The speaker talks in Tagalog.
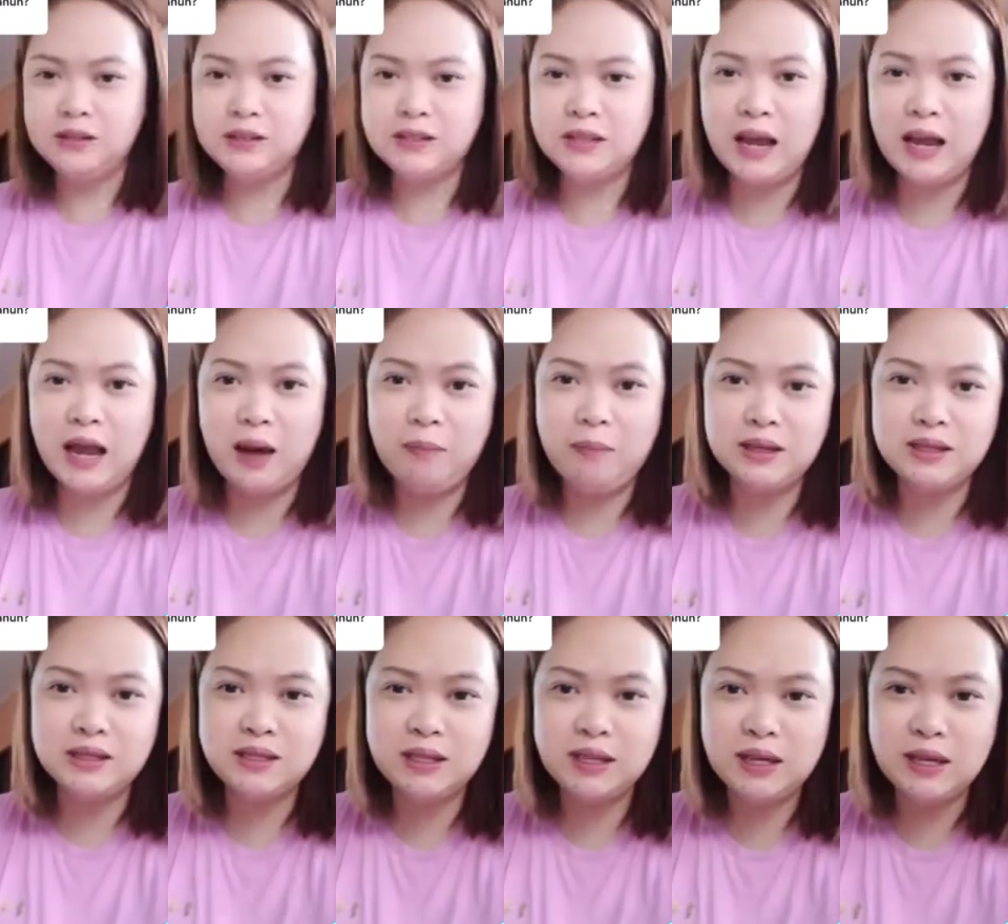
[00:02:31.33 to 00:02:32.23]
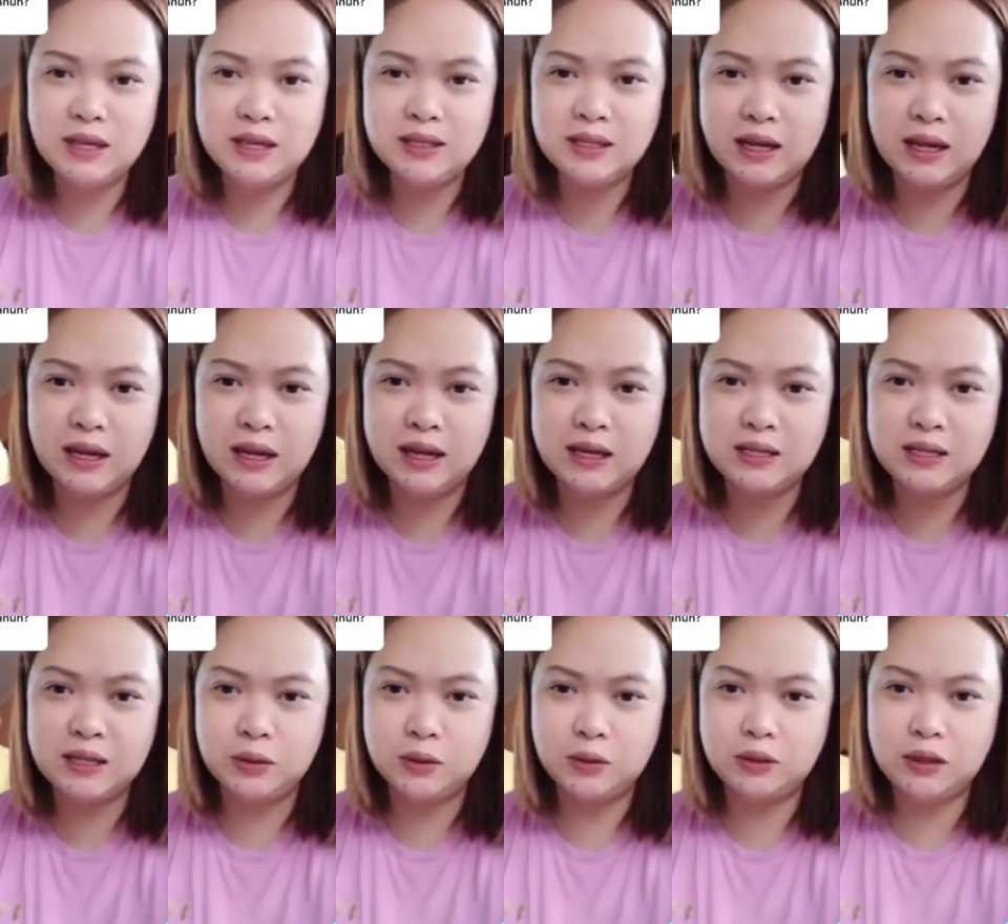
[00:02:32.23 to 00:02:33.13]
Salamat si sana
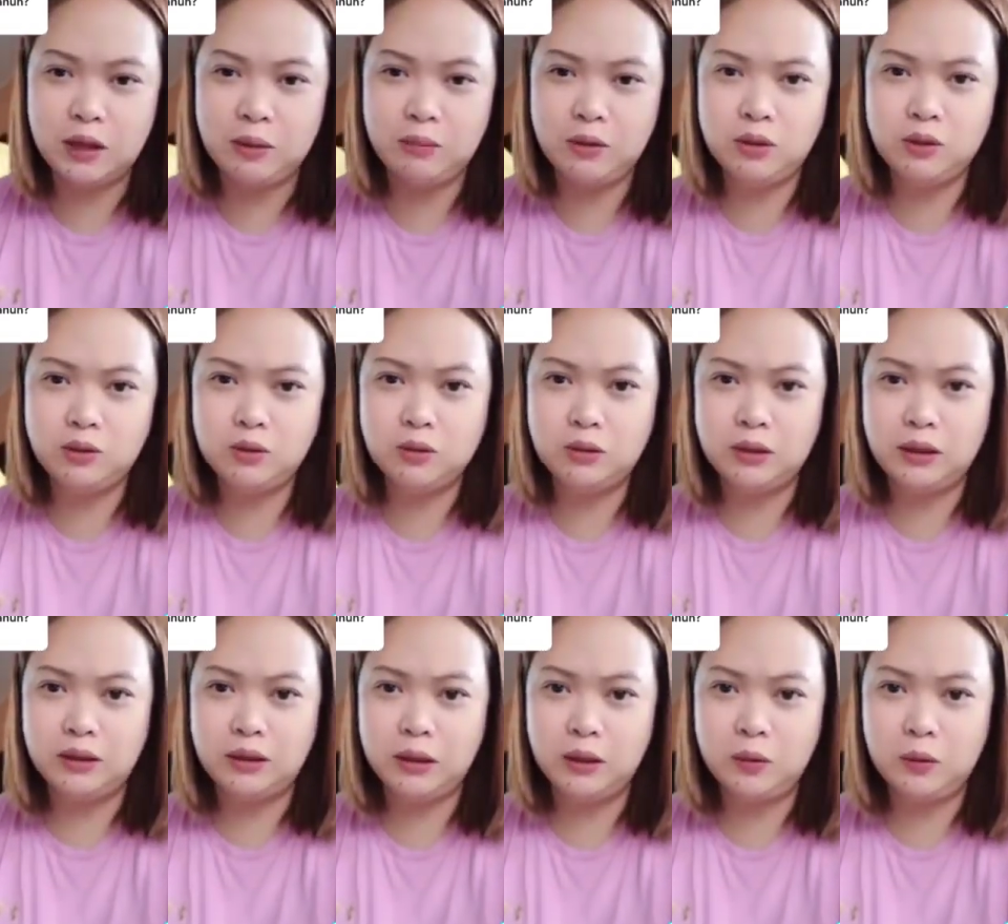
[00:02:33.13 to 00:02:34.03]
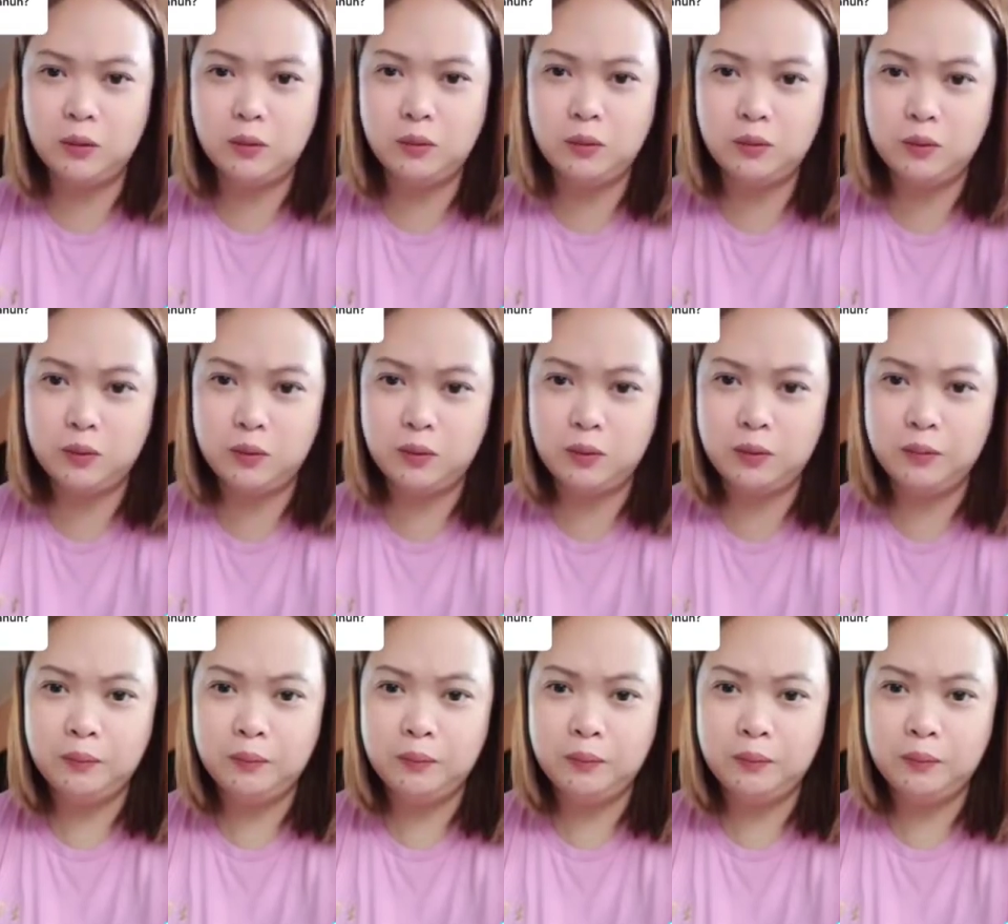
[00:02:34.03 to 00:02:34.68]
nasagot namin yung tanong mo,